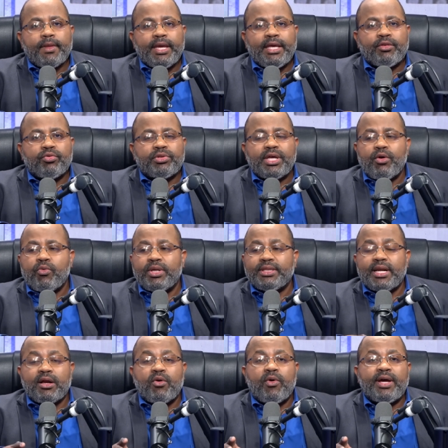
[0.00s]
Y tú te
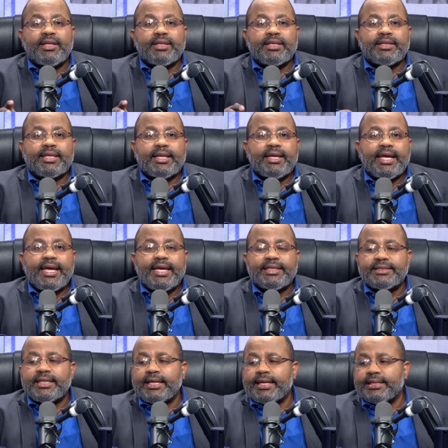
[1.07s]
encuentras con gente
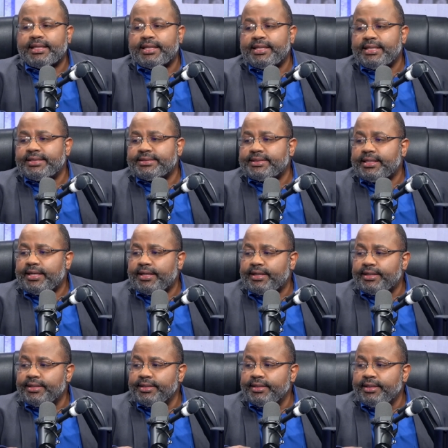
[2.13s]
inteligente que te
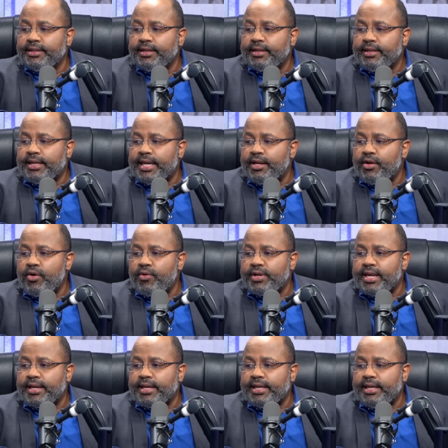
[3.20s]
dice, que
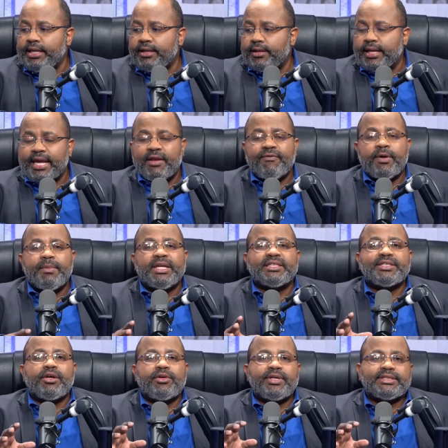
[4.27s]
no, que aquí, que el
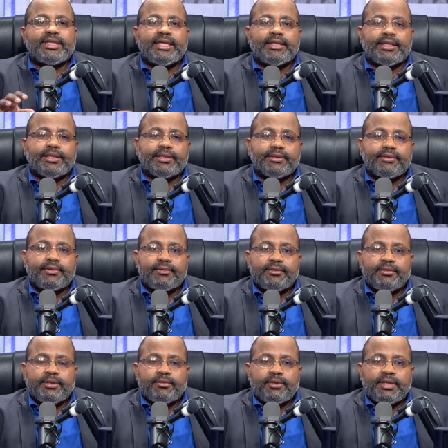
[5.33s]
feminicidio no existe.
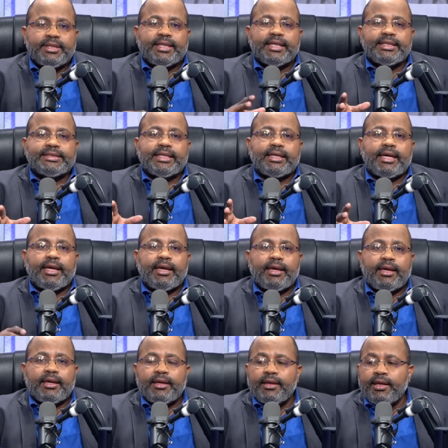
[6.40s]
Y te dice
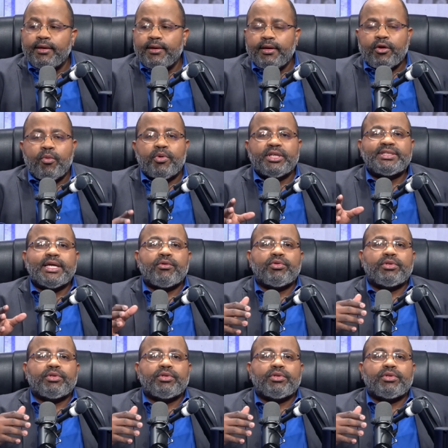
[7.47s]
que, como dice